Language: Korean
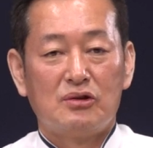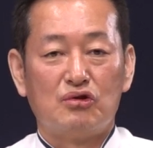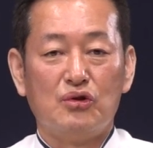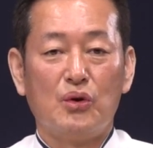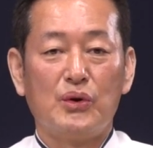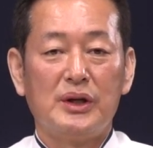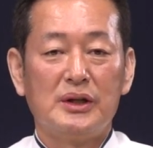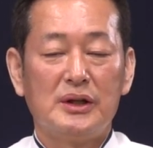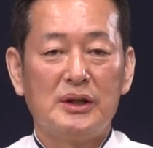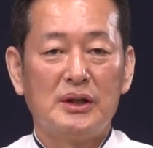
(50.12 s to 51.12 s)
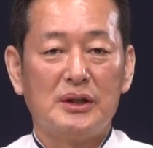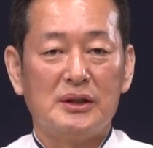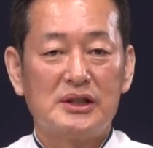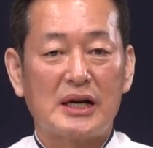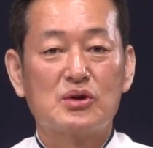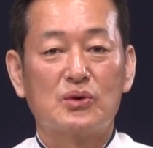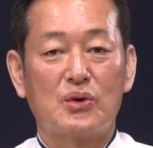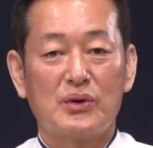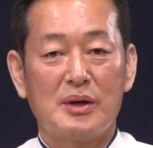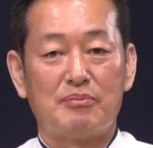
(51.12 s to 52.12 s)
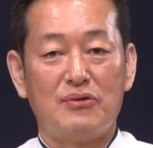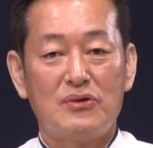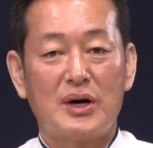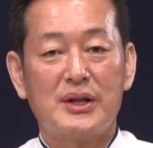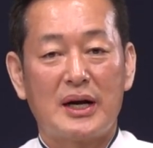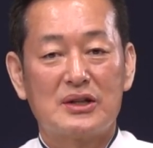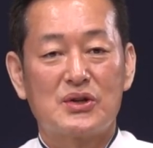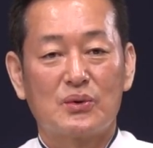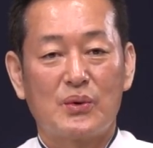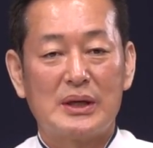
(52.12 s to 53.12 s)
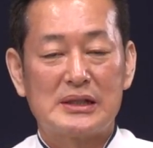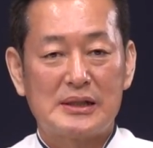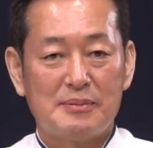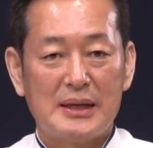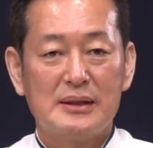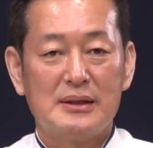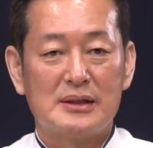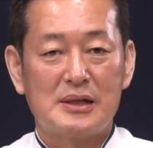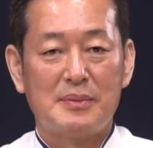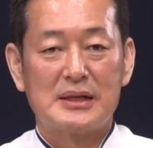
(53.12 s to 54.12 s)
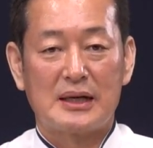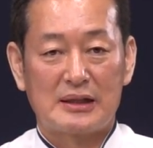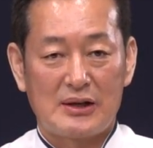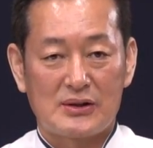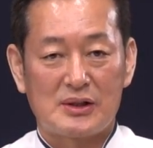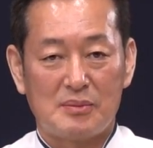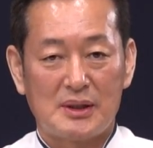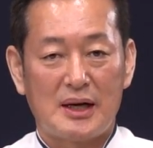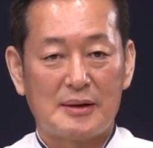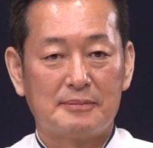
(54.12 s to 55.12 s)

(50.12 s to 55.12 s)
두 노인은 의사소통이 불가능할 정도의 심한 치매 상태였습니다.